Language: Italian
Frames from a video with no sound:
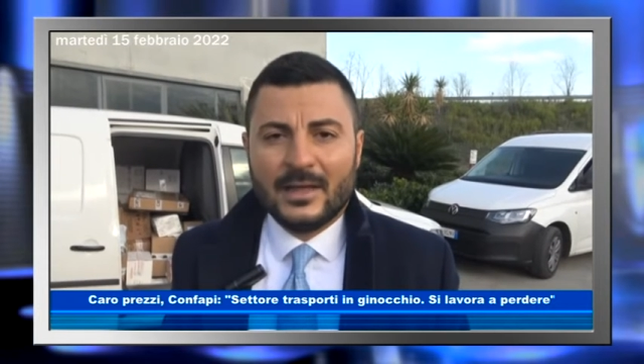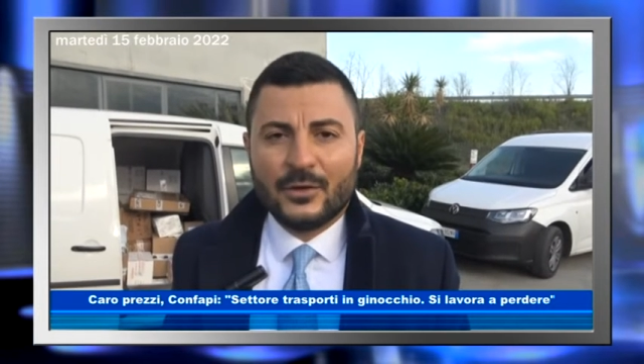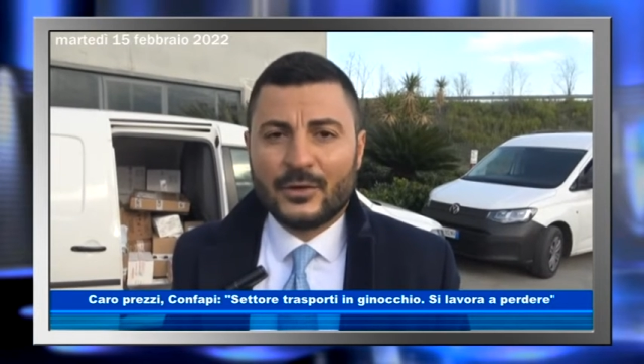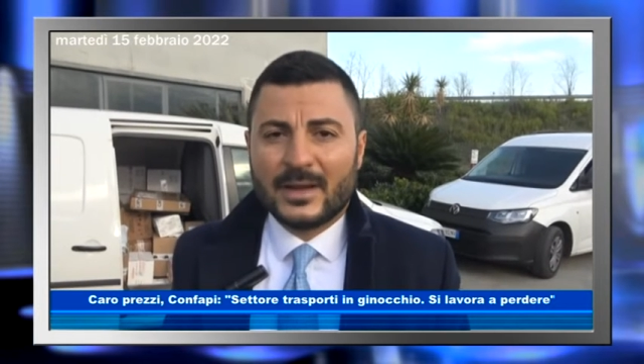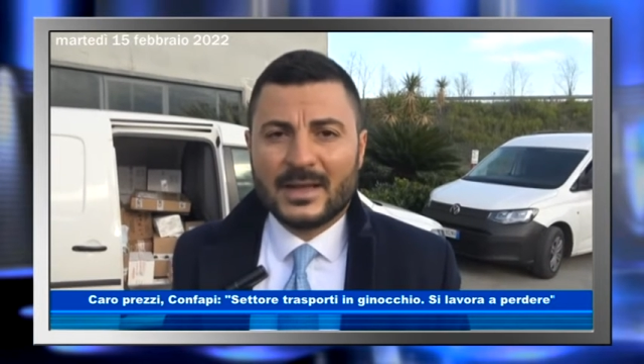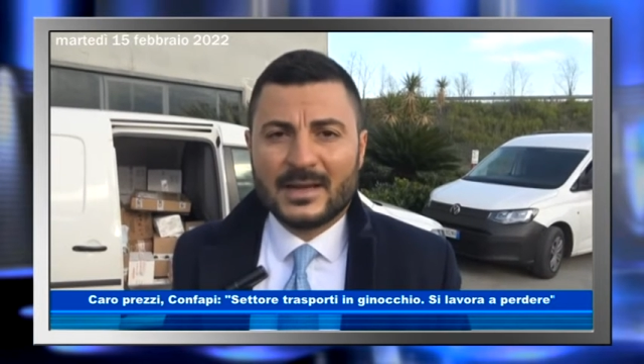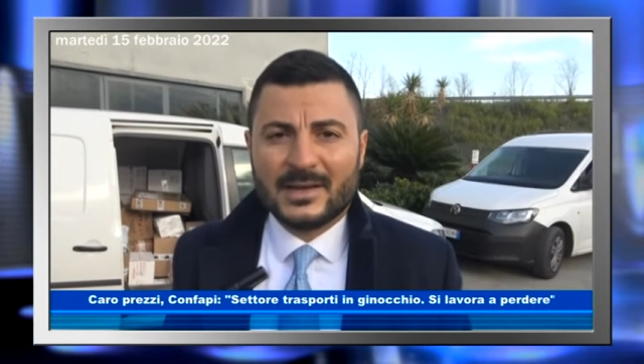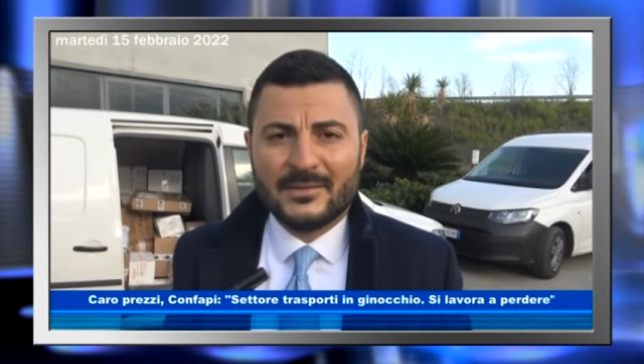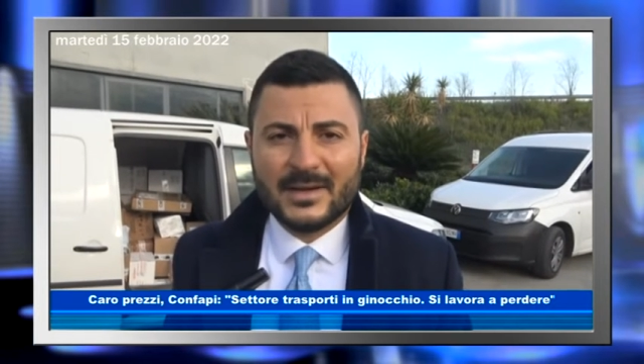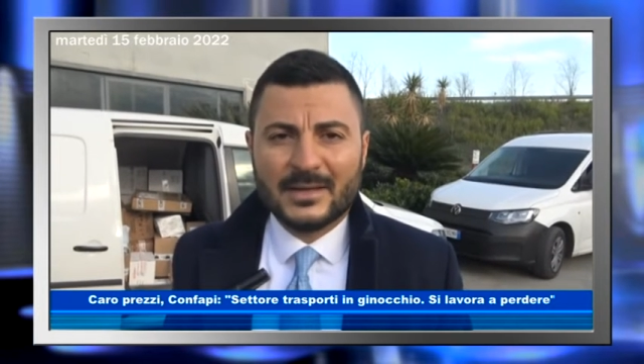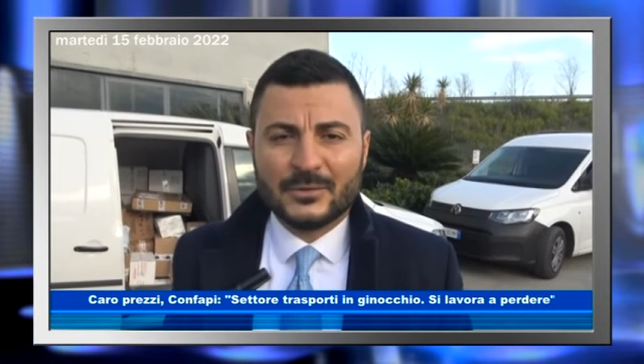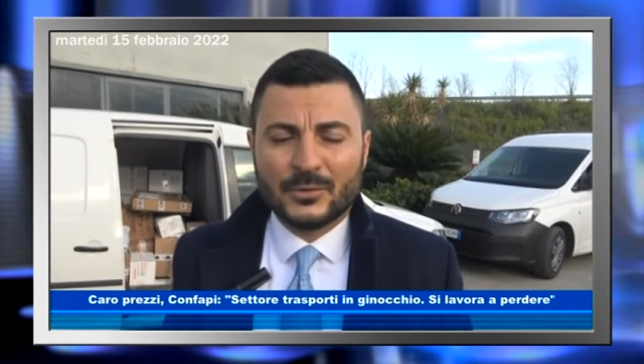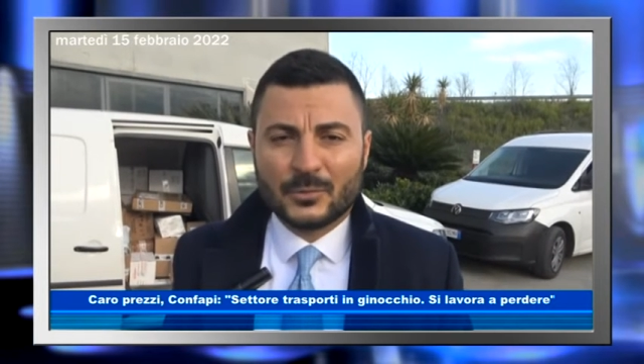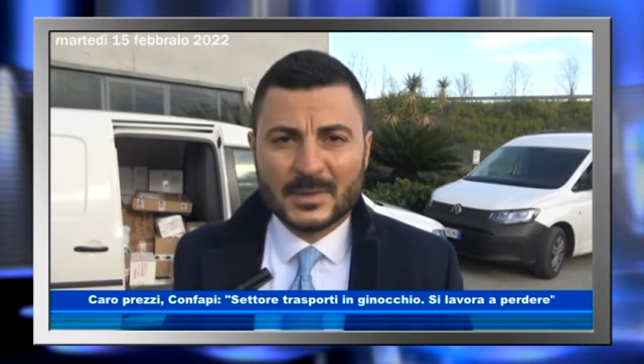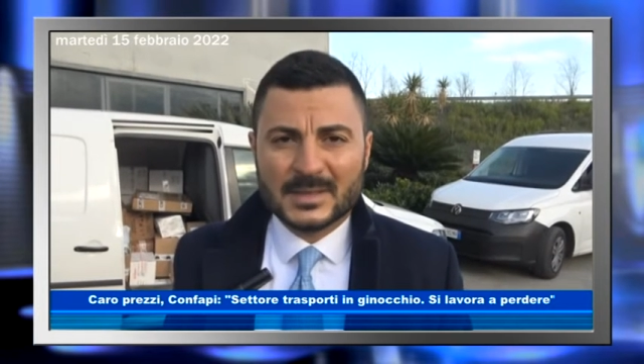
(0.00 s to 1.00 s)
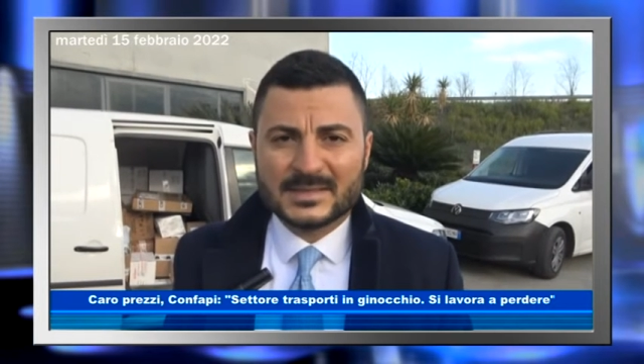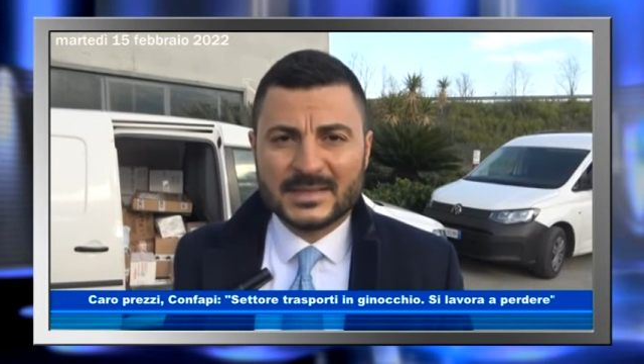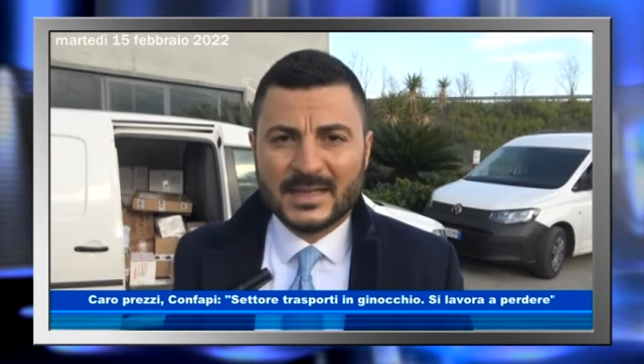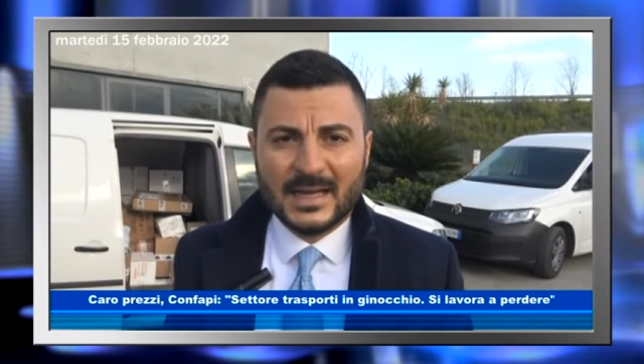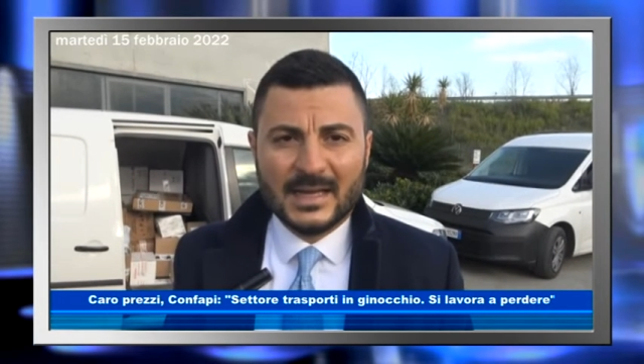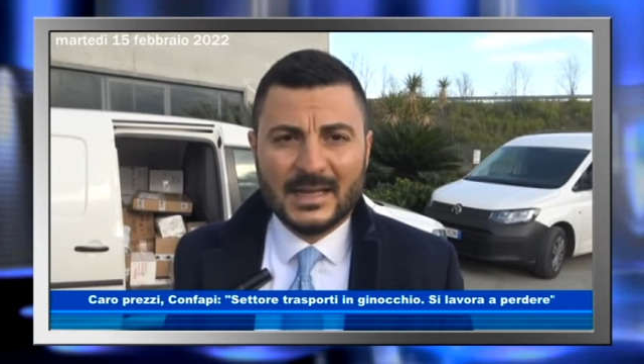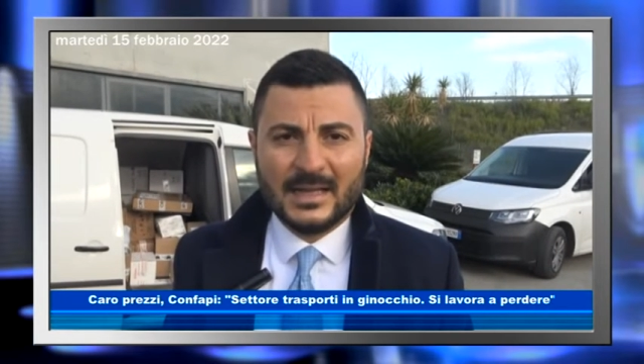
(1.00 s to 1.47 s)
e ora è arrivato
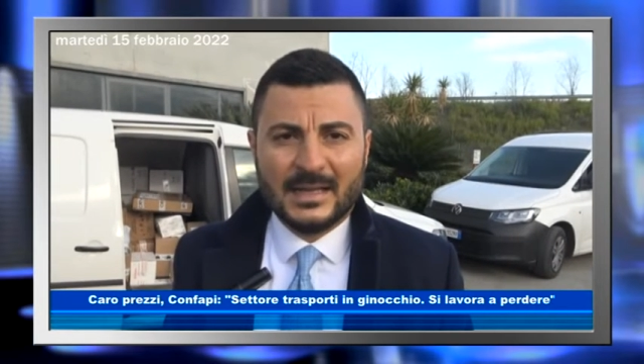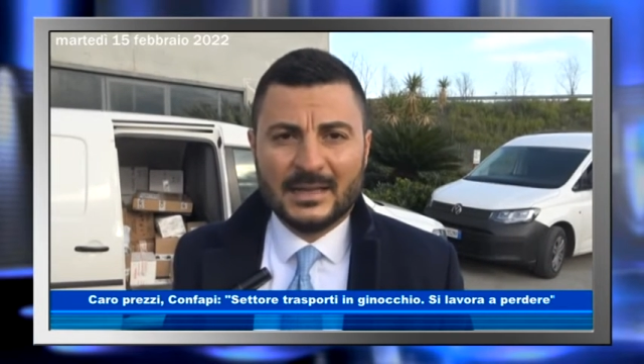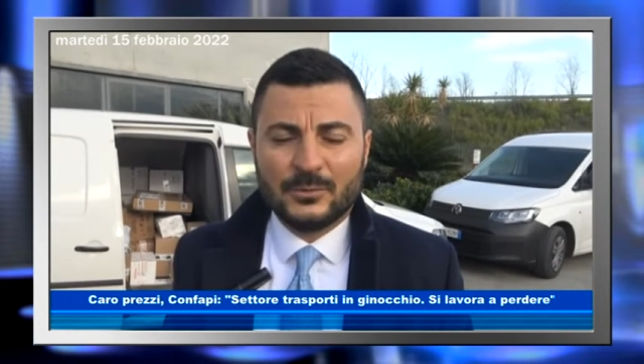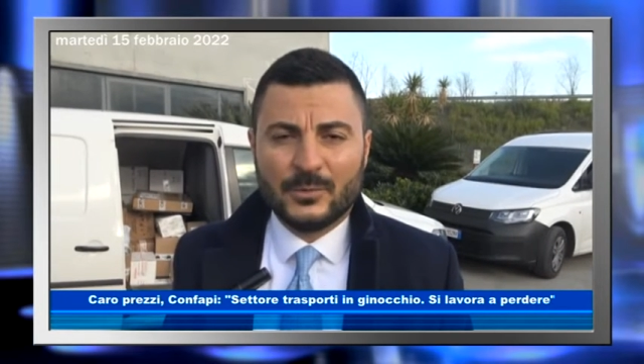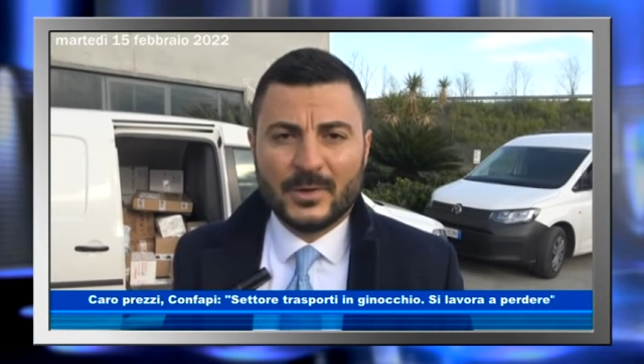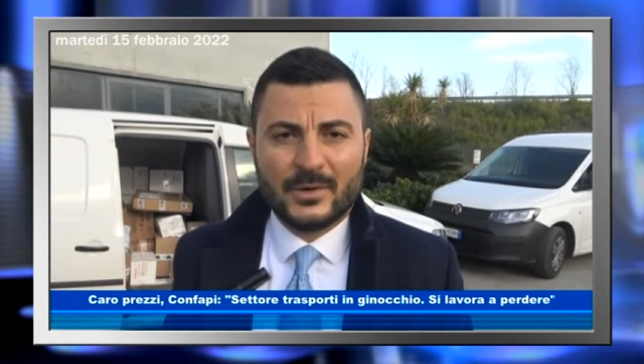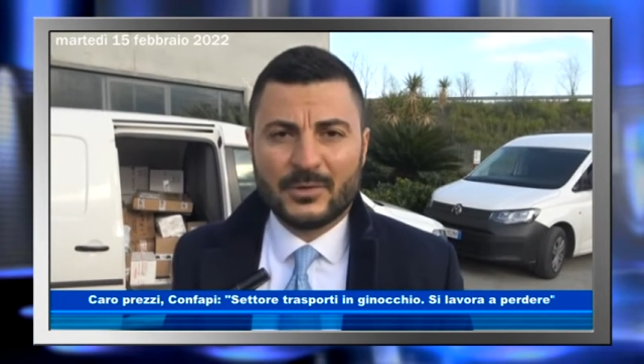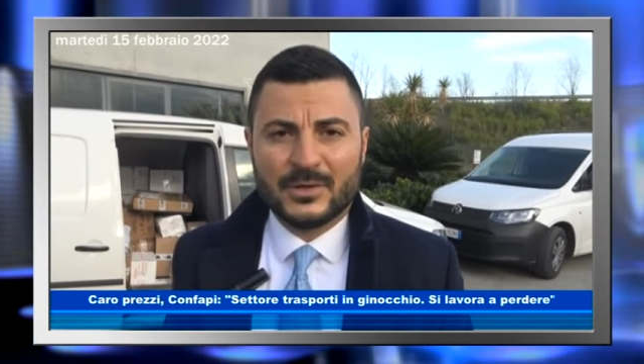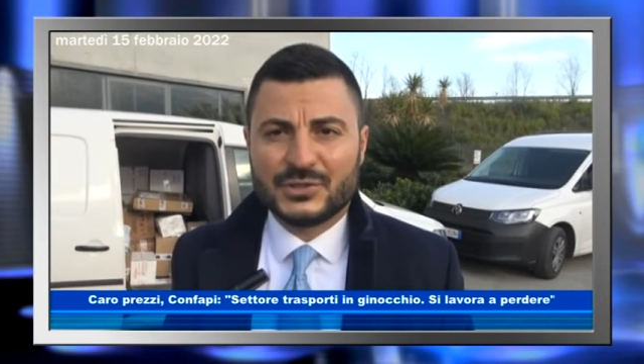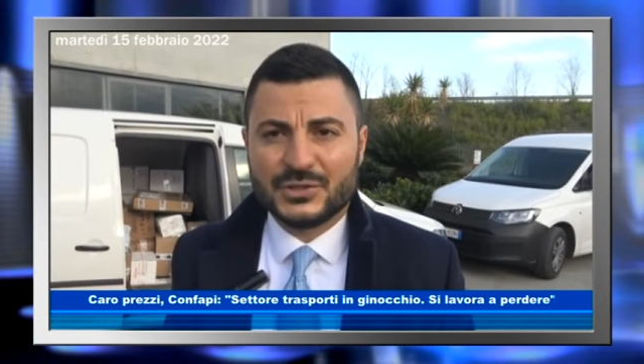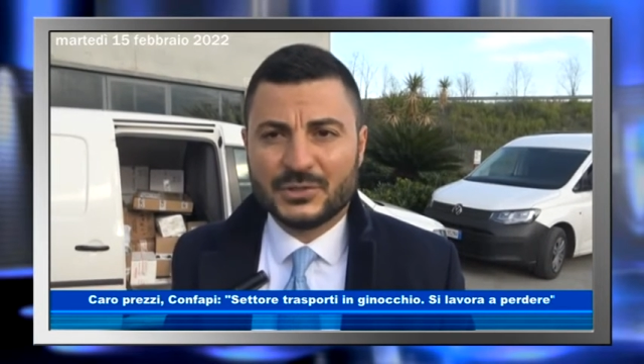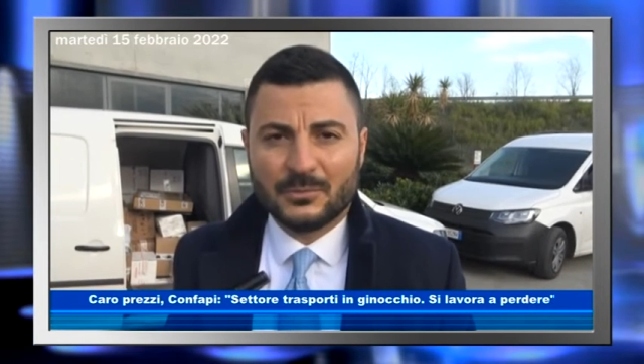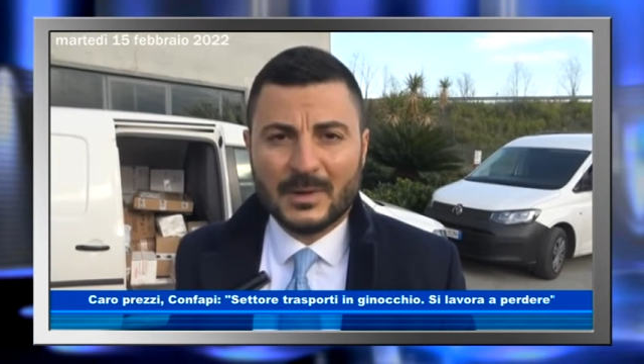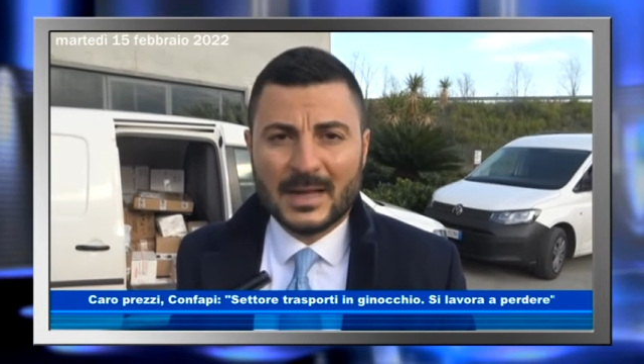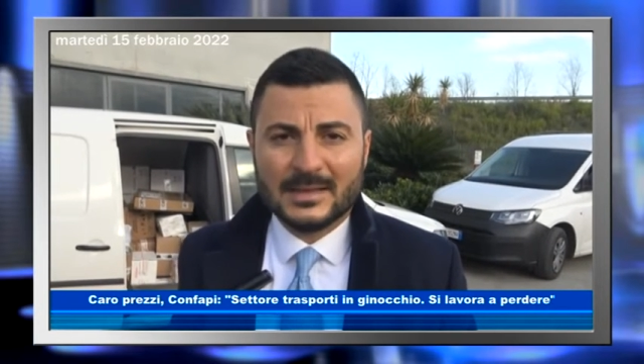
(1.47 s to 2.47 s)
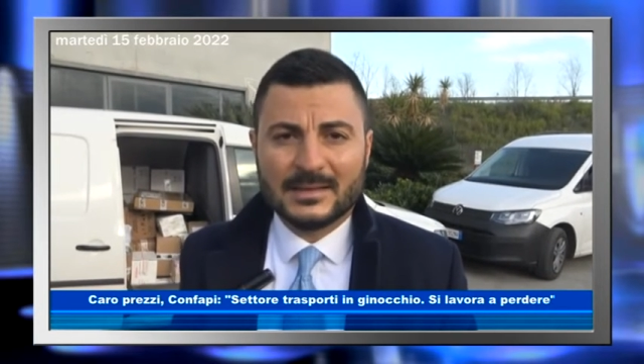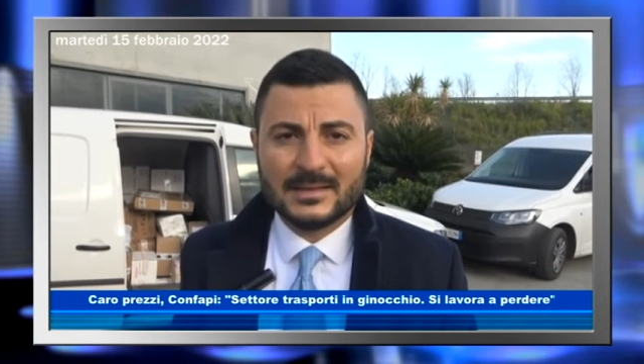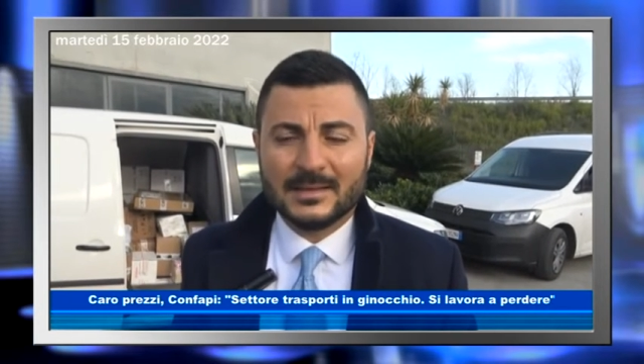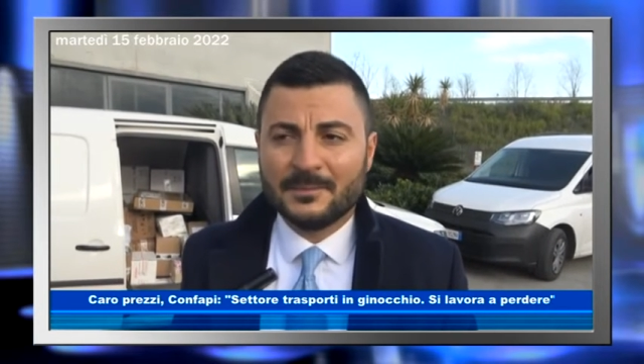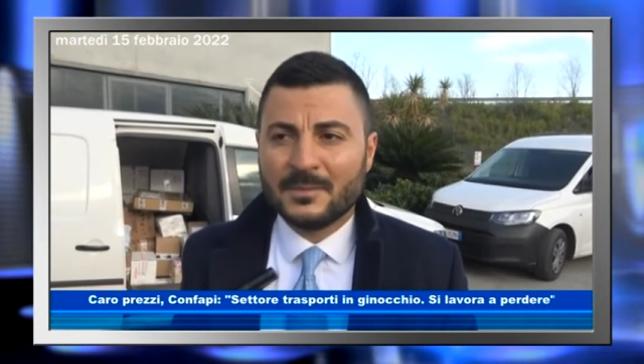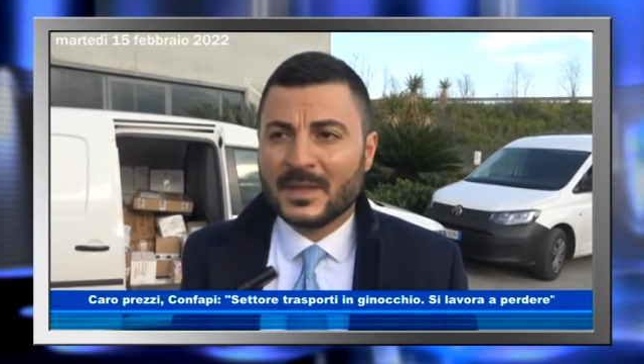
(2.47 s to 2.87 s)
quasi a, a 2,50 euro.